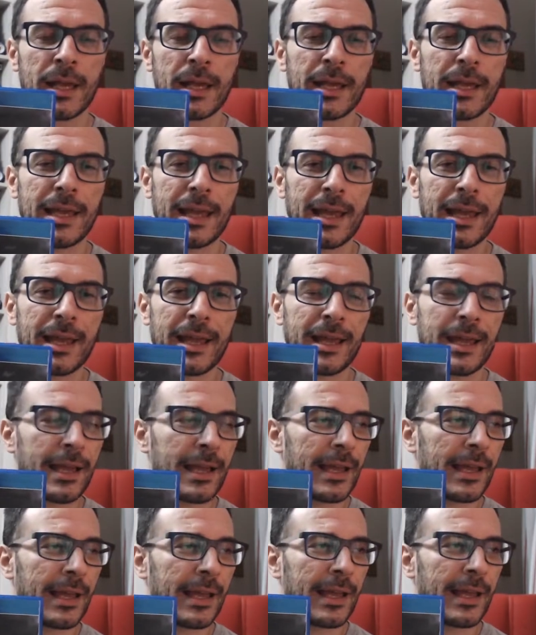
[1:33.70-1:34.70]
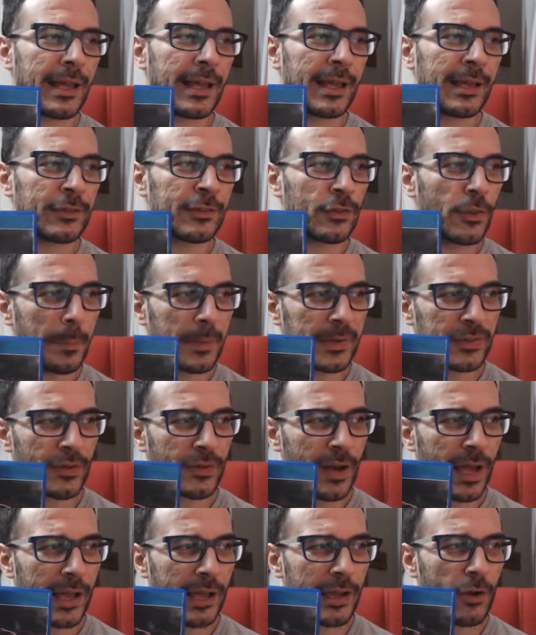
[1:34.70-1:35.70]
que estos
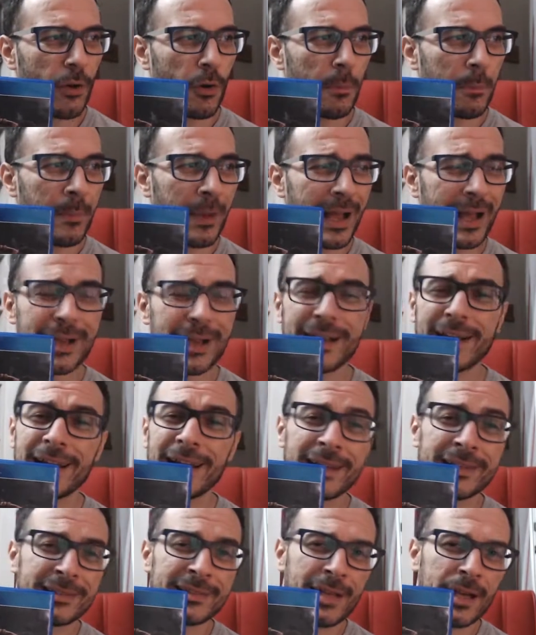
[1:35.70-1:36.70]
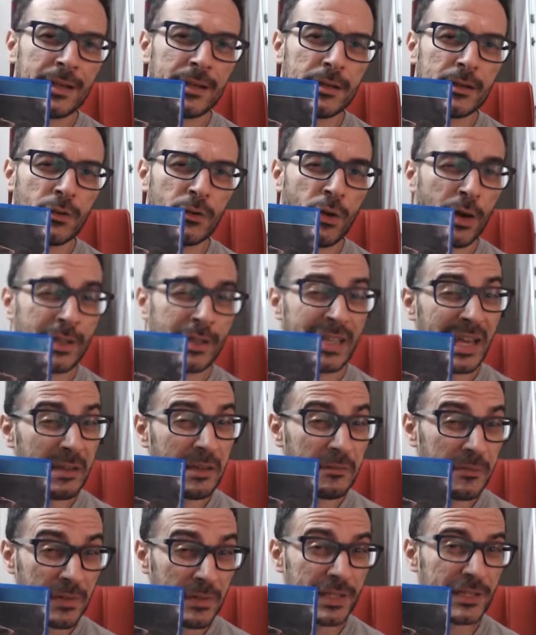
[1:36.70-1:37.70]
personajes con máscara y tal lo
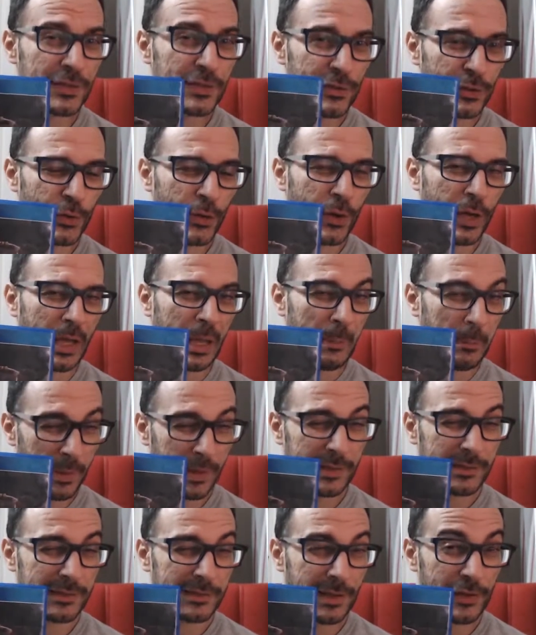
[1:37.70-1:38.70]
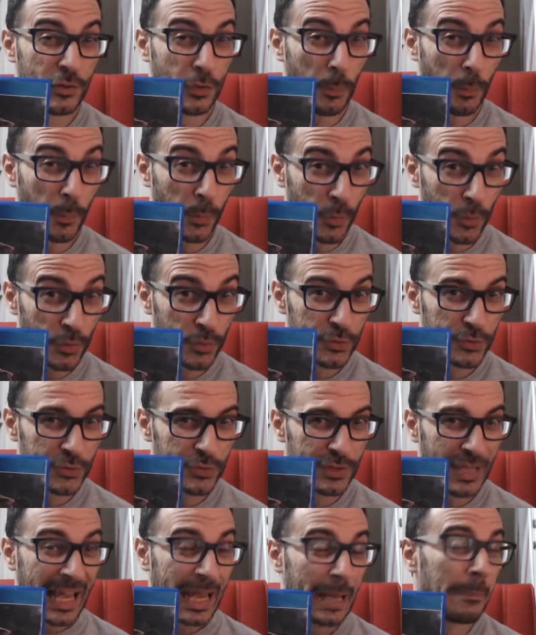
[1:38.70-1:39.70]
hayáis visto en PlayStation
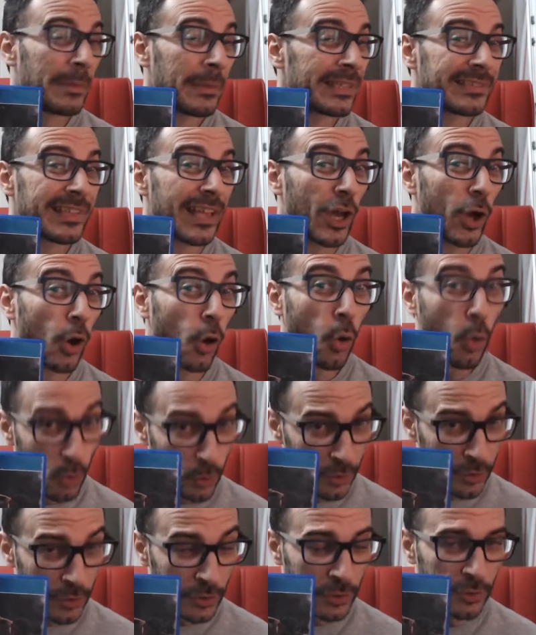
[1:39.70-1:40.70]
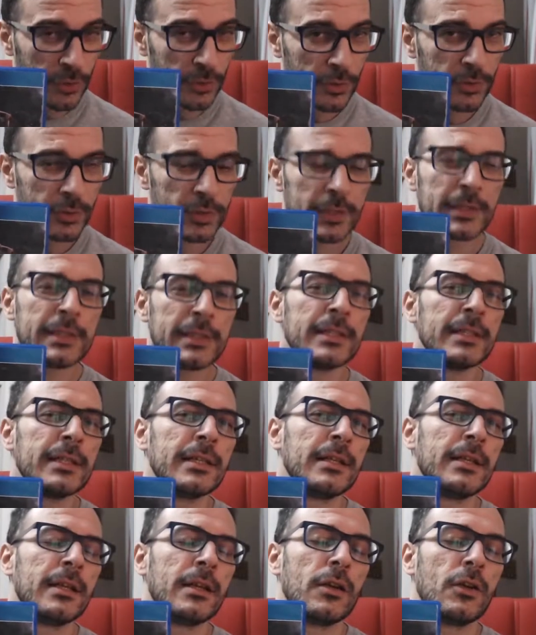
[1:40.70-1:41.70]
Plus el mes de junio.
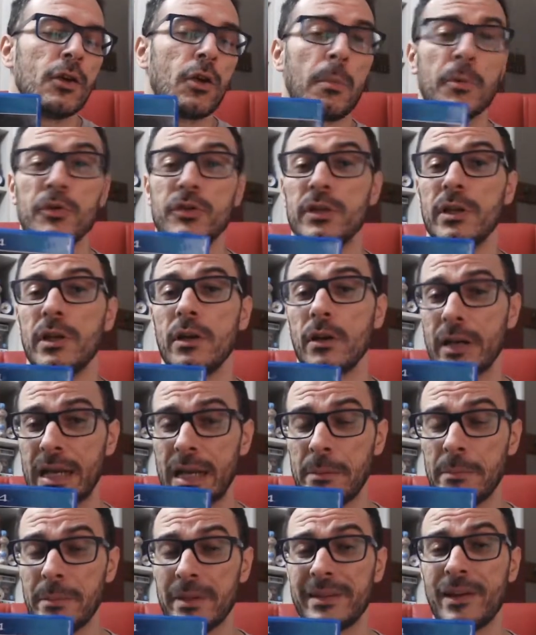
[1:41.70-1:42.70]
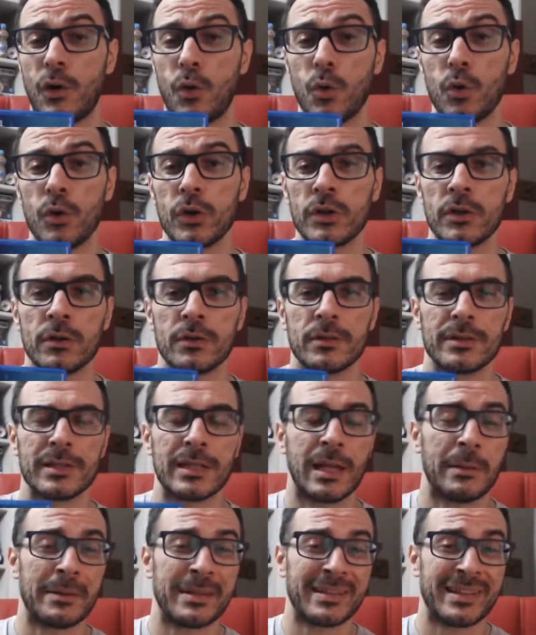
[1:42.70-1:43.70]
Lo pusieron en el mes de junio,
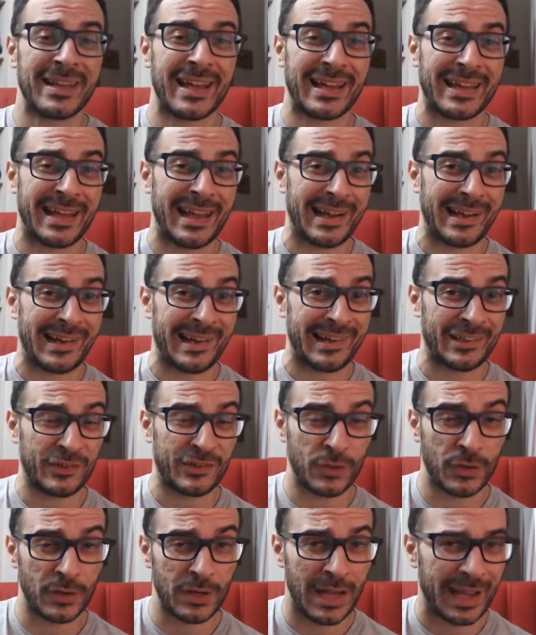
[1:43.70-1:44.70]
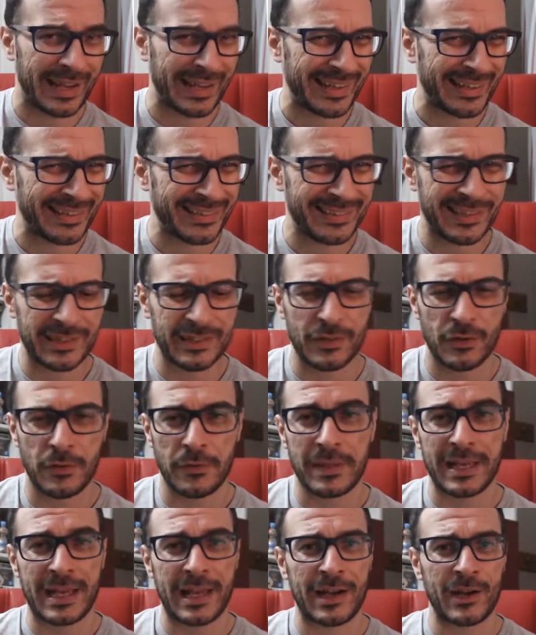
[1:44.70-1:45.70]
la verdad es que arrasó, la gente se
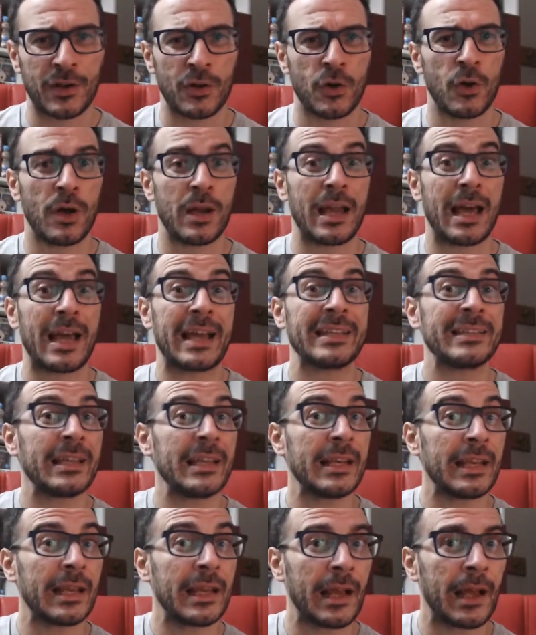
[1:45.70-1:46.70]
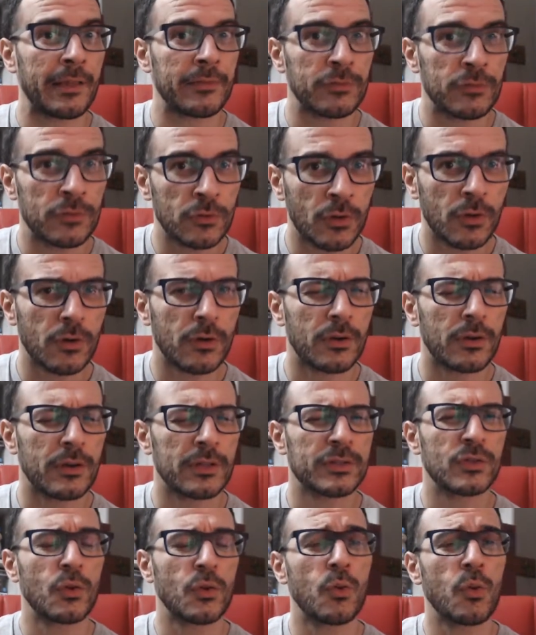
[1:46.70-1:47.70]
lo descargó, a la gente le encantó.
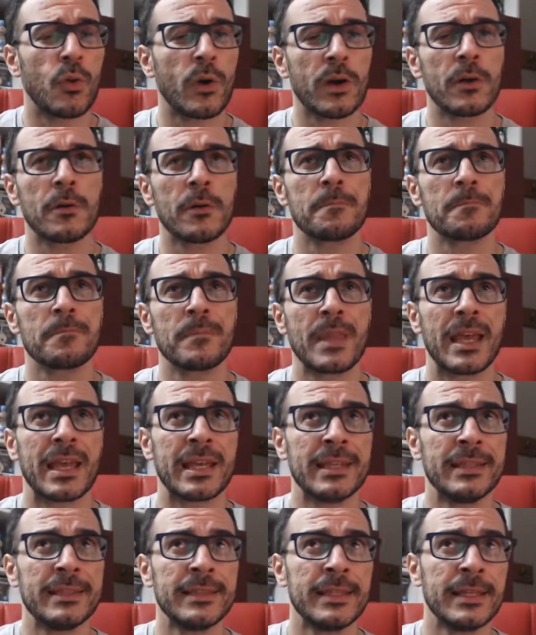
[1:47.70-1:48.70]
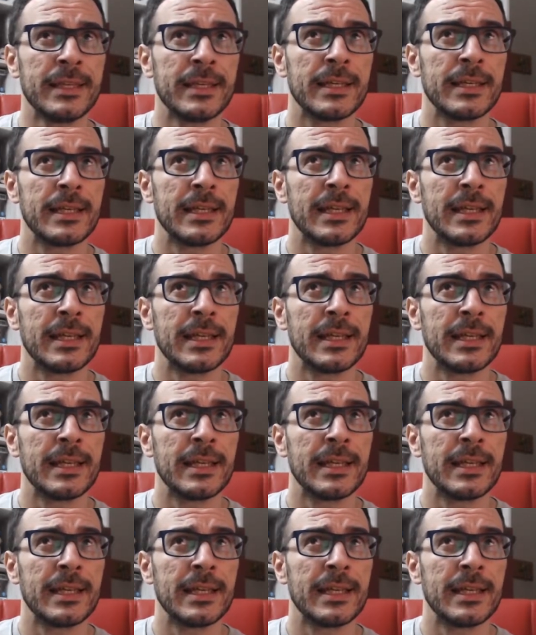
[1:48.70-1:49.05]
Es un juego indie